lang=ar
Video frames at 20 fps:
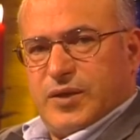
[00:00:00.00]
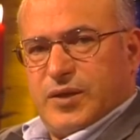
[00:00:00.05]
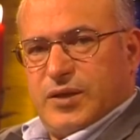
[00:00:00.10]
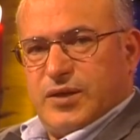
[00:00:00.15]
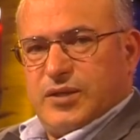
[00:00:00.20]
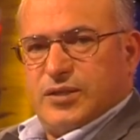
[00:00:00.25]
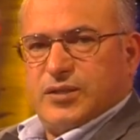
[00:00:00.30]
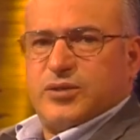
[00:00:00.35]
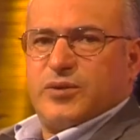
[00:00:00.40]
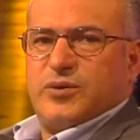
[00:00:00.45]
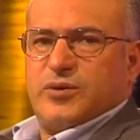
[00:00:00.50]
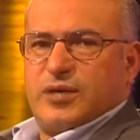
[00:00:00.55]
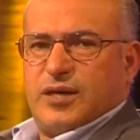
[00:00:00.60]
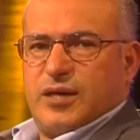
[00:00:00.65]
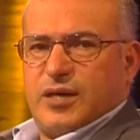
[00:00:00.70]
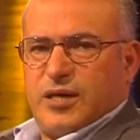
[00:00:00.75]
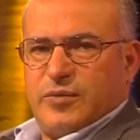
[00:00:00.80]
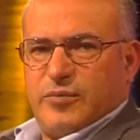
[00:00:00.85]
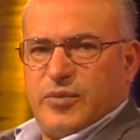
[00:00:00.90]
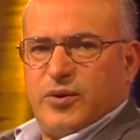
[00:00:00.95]

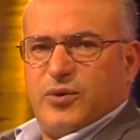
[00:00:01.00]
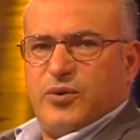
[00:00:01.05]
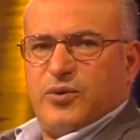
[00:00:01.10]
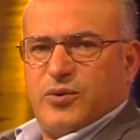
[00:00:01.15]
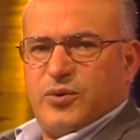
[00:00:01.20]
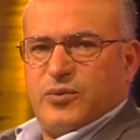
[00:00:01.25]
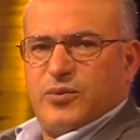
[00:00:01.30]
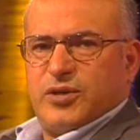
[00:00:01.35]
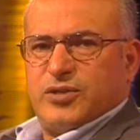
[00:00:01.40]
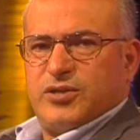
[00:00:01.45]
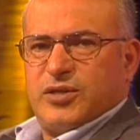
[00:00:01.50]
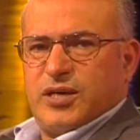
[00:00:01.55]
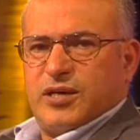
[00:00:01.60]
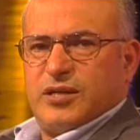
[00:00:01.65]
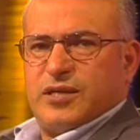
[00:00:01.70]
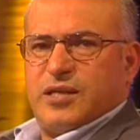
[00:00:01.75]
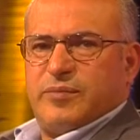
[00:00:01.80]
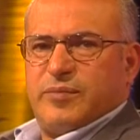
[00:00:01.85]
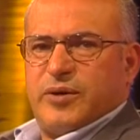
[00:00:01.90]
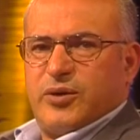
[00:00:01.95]
للديسكوتيك كما نقولوا الاشياء
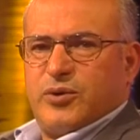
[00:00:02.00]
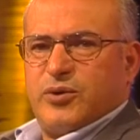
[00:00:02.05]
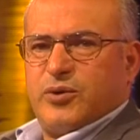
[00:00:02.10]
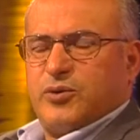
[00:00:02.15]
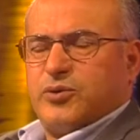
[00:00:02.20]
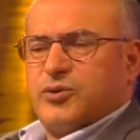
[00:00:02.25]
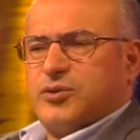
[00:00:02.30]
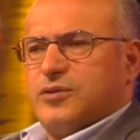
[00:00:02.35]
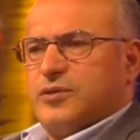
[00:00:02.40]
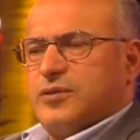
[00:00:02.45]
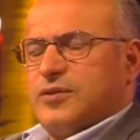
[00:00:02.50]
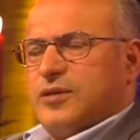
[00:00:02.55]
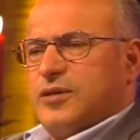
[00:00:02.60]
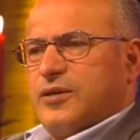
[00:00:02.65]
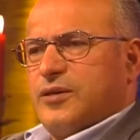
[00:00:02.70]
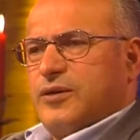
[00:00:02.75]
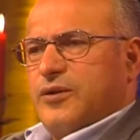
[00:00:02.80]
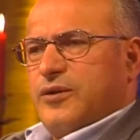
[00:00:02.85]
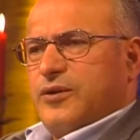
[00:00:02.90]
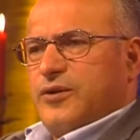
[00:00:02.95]
كثيره ما يروحوش
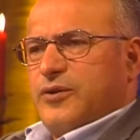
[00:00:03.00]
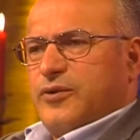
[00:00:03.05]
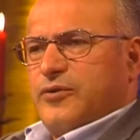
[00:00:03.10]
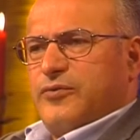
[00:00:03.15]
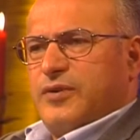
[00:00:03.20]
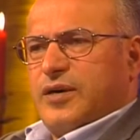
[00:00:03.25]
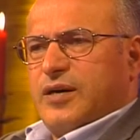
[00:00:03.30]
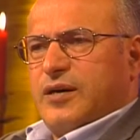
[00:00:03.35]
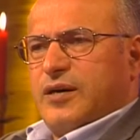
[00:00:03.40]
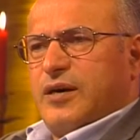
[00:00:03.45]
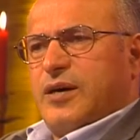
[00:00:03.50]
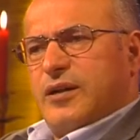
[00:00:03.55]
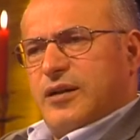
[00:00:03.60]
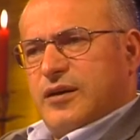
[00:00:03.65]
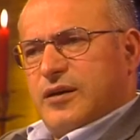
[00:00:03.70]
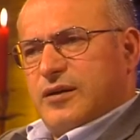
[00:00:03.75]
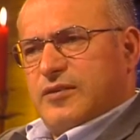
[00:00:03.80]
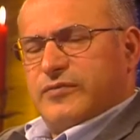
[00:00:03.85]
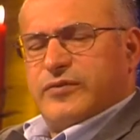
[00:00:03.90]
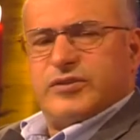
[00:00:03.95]

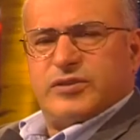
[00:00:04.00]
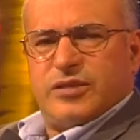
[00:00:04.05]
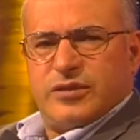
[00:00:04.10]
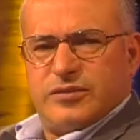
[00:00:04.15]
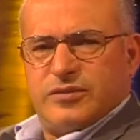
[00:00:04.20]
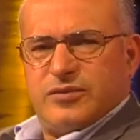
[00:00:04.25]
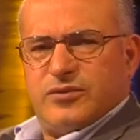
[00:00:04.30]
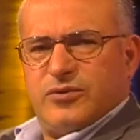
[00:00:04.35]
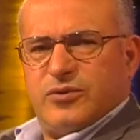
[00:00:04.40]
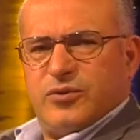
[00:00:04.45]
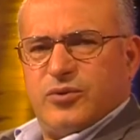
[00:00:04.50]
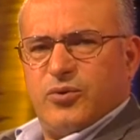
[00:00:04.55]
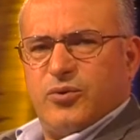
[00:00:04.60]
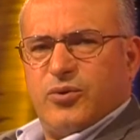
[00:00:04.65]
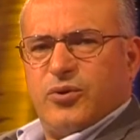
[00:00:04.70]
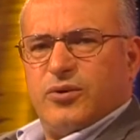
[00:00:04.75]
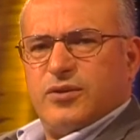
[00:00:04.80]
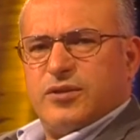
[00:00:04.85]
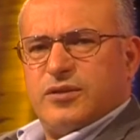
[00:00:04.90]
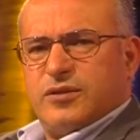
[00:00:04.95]
فانا تفاجات
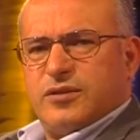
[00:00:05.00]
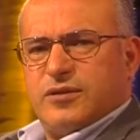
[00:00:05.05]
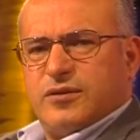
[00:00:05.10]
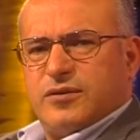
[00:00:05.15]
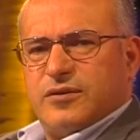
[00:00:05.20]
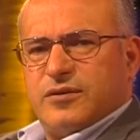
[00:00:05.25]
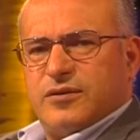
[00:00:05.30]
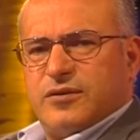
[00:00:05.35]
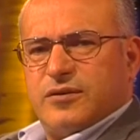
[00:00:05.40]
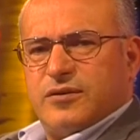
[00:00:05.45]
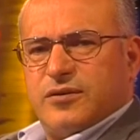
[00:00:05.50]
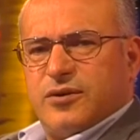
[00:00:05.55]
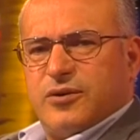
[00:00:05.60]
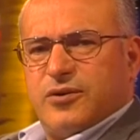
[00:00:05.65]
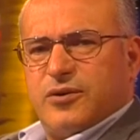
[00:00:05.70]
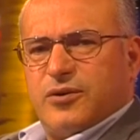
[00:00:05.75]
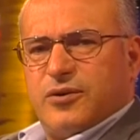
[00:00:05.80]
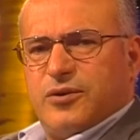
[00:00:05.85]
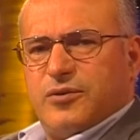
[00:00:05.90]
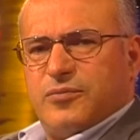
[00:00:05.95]
وقلت
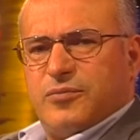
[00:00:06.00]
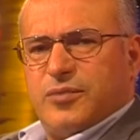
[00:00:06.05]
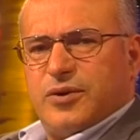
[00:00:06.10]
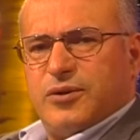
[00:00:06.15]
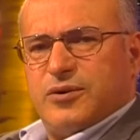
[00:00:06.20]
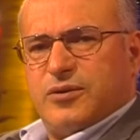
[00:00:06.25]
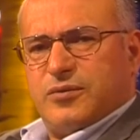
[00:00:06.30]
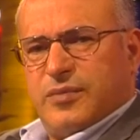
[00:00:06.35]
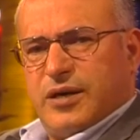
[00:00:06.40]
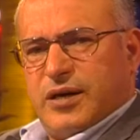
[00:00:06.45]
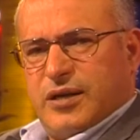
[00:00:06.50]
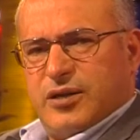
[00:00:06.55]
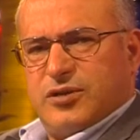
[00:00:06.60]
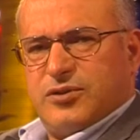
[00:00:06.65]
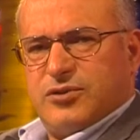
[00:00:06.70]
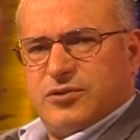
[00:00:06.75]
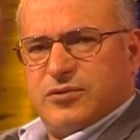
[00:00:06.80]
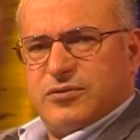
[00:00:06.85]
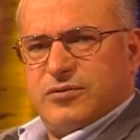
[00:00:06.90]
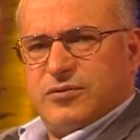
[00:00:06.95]
قلت لهم انتم
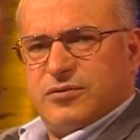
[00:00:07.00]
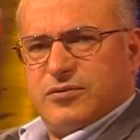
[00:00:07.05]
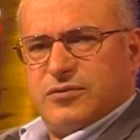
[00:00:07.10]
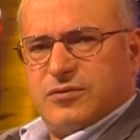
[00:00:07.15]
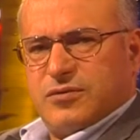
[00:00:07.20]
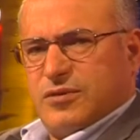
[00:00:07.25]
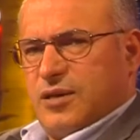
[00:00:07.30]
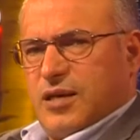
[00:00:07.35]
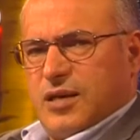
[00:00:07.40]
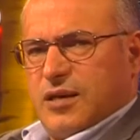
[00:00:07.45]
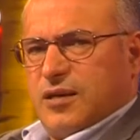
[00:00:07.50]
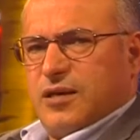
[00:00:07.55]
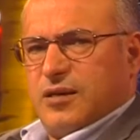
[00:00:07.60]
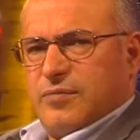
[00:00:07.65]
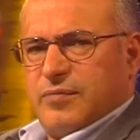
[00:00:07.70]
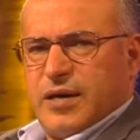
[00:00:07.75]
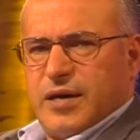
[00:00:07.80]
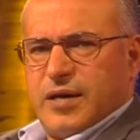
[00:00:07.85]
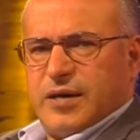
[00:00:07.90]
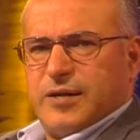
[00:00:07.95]
علاش دايرين
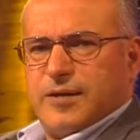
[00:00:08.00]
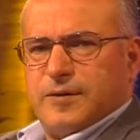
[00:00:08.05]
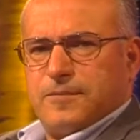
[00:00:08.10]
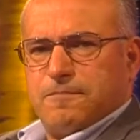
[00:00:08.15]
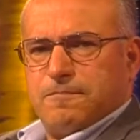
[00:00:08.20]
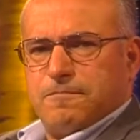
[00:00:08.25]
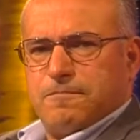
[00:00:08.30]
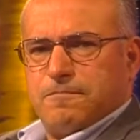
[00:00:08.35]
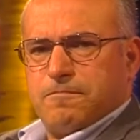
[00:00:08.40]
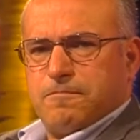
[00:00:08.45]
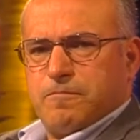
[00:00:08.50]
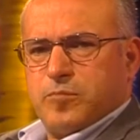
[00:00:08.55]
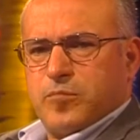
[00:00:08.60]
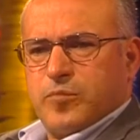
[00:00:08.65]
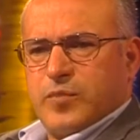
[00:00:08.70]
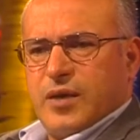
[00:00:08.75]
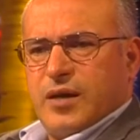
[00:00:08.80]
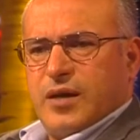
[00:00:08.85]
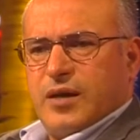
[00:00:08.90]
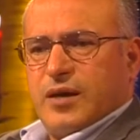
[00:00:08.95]
كيما هكذا
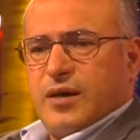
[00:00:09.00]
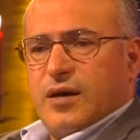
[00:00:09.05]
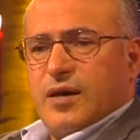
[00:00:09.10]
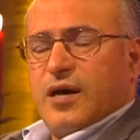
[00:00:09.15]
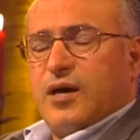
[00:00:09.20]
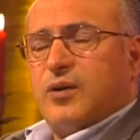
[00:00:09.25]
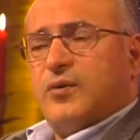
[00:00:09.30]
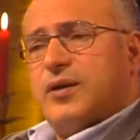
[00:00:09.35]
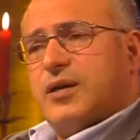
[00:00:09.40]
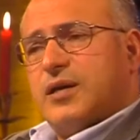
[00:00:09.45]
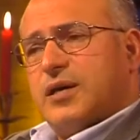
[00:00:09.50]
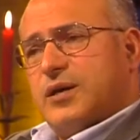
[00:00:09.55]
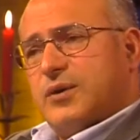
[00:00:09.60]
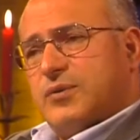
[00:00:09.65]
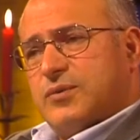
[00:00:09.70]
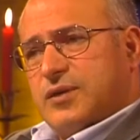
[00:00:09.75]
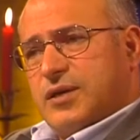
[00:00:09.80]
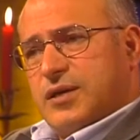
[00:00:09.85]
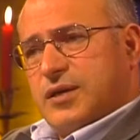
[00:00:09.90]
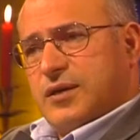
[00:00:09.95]
قالوا لي يا
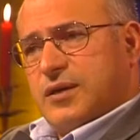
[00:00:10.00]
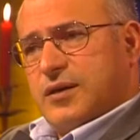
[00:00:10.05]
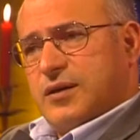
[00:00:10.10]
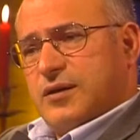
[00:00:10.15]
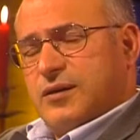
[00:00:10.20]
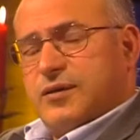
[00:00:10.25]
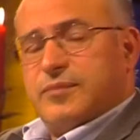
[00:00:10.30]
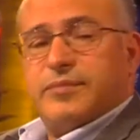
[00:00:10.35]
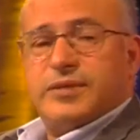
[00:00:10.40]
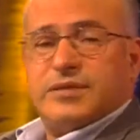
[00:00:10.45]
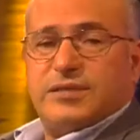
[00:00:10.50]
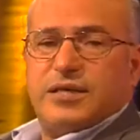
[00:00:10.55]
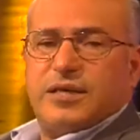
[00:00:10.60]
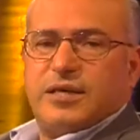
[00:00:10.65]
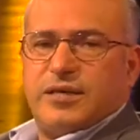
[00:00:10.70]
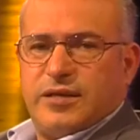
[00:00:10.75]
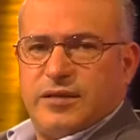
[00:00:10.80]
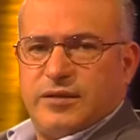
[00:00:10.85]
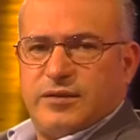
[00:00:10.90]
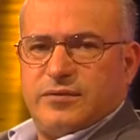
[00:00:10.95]
ولدي احنا
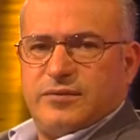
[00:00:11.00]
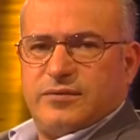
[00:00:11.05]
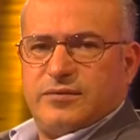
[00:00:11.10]
مسيحيين